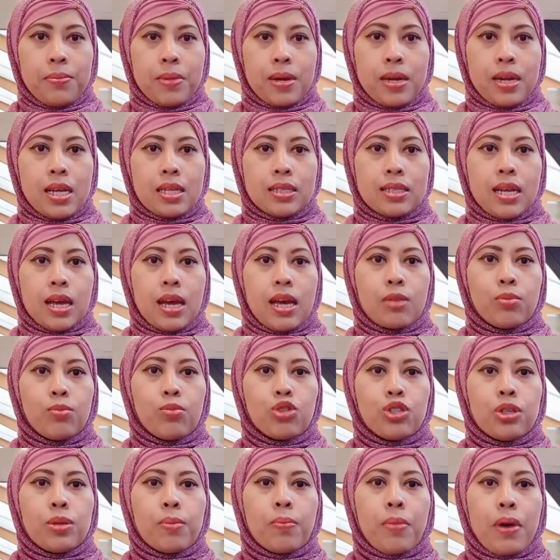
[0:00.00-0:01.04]
Pada saat
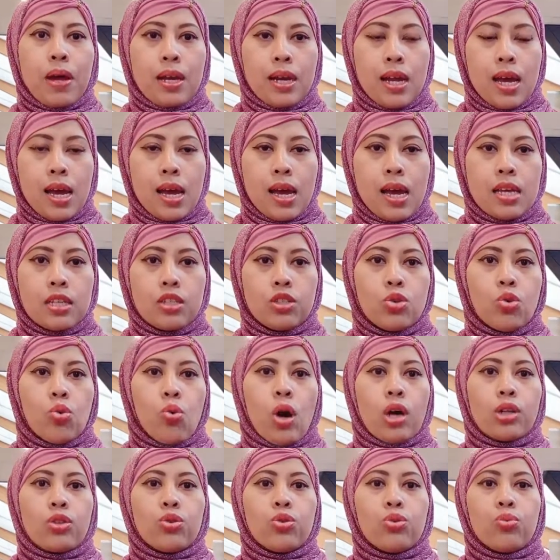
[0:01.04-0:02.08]
musim panas,
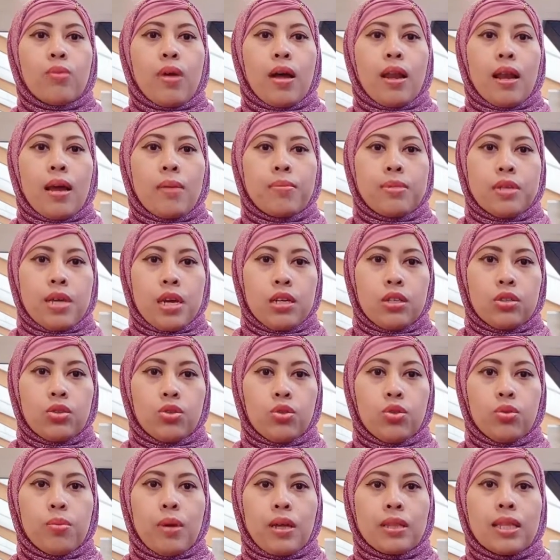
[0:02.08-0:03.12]
waktu malamnya
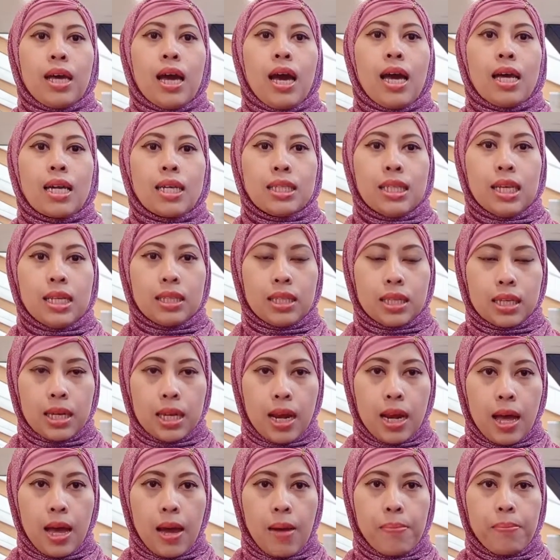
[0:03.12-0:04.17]
itu mataharinya
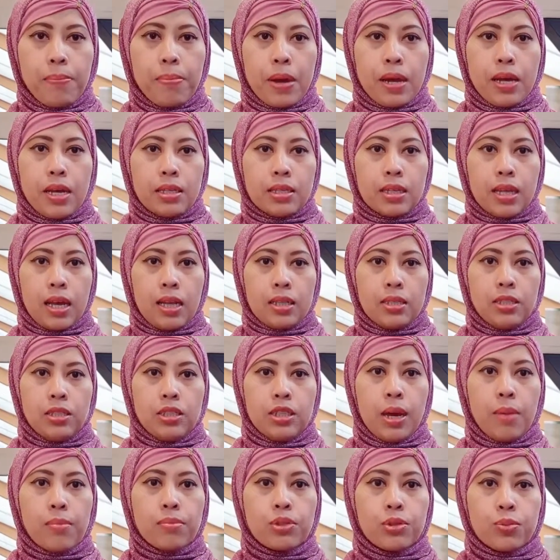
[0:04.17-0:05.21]
tenggelam pada saat
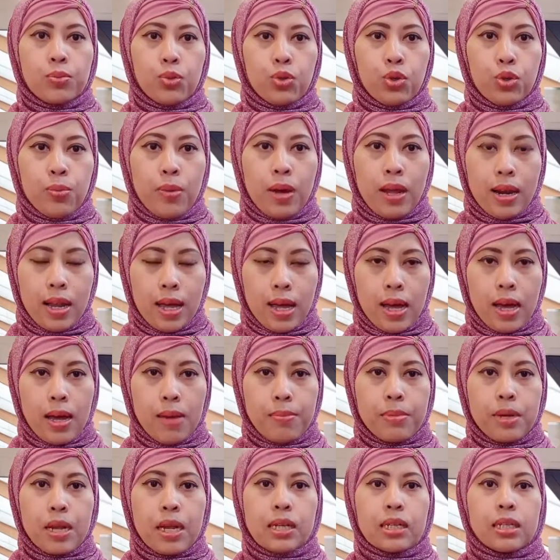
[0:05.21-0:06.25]
jam 10
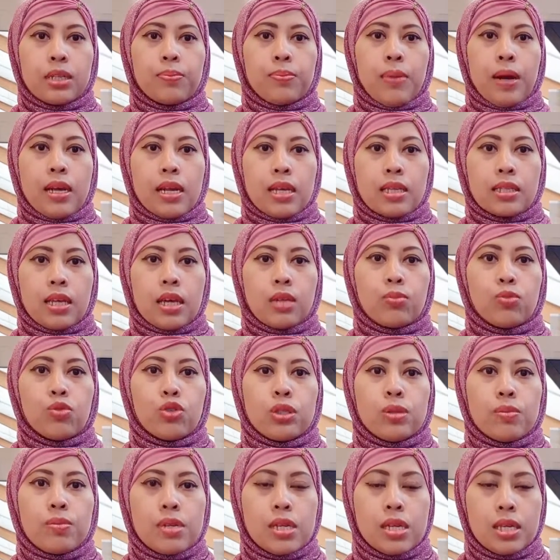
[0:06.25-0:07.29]
malam dan pada saat
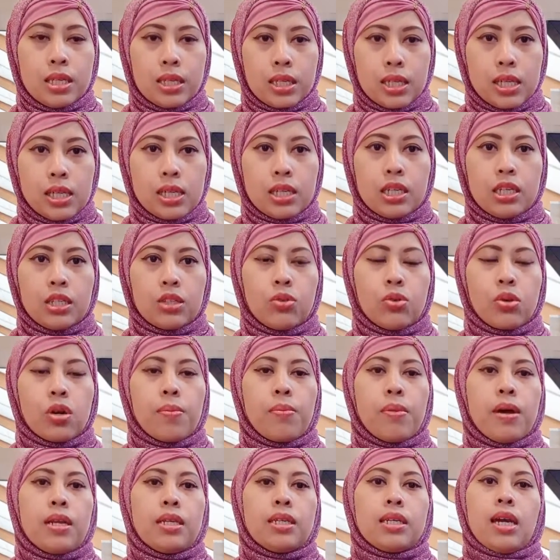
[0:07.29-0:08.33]
musim dingin itu
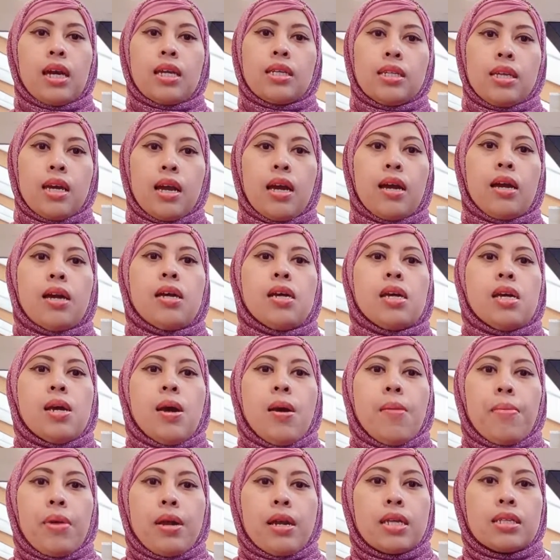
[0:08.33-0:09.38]
kebalikannya.
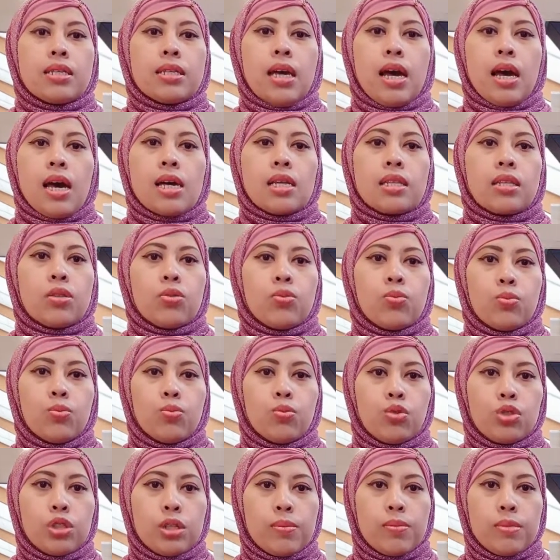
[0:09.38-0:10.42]
Pada saat
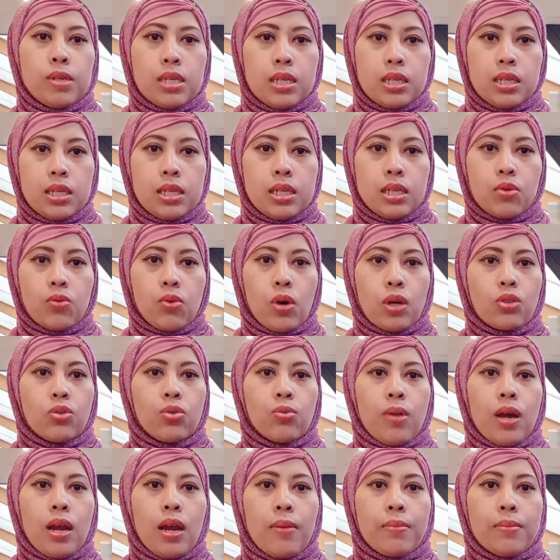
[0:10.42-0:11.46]
musim dingin,
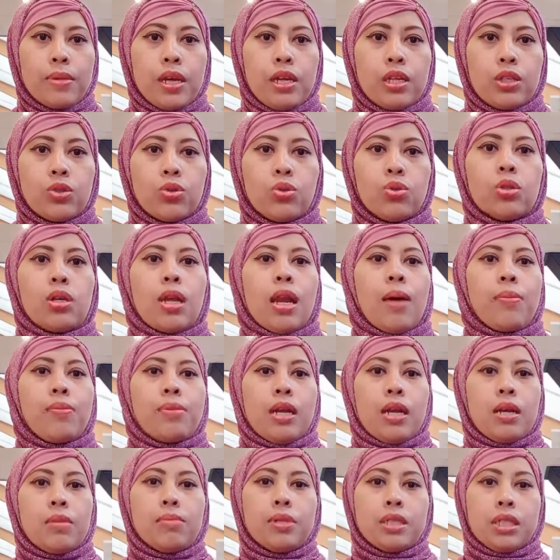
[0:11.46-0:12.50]
waktu malamnya itu
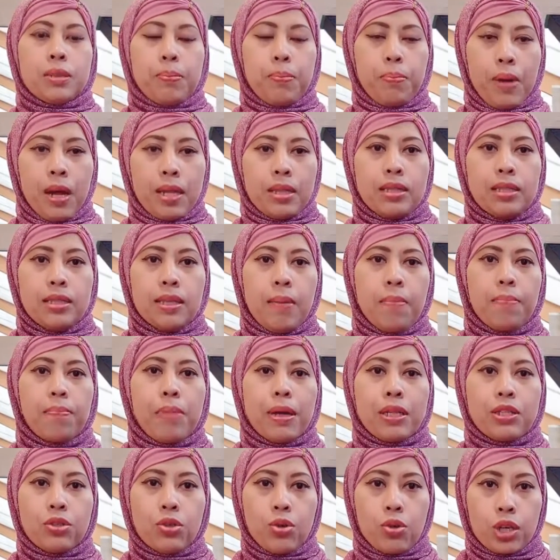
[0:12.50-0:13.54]
gelapnya lebih cepat,
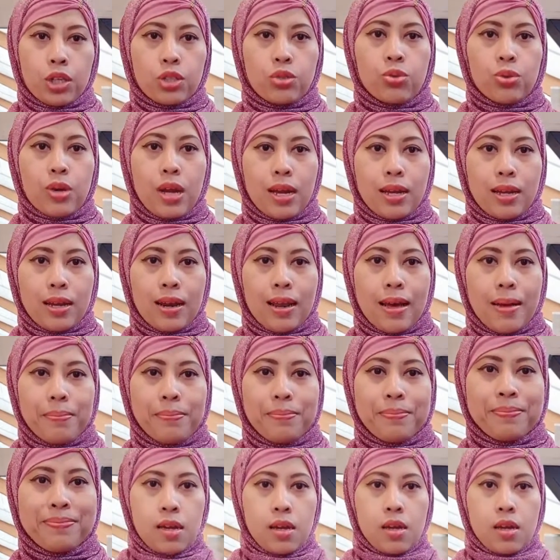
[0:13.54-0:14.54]
jam 4 sore sudah gelap.